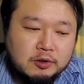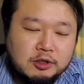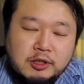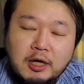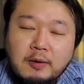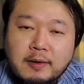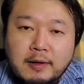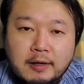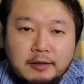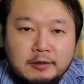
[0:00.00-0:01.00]
違いは
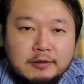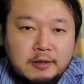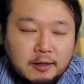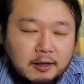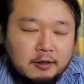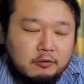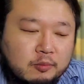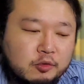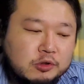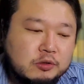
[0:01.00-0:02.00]
ないですから、
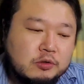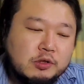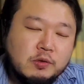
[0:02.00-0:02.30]
無印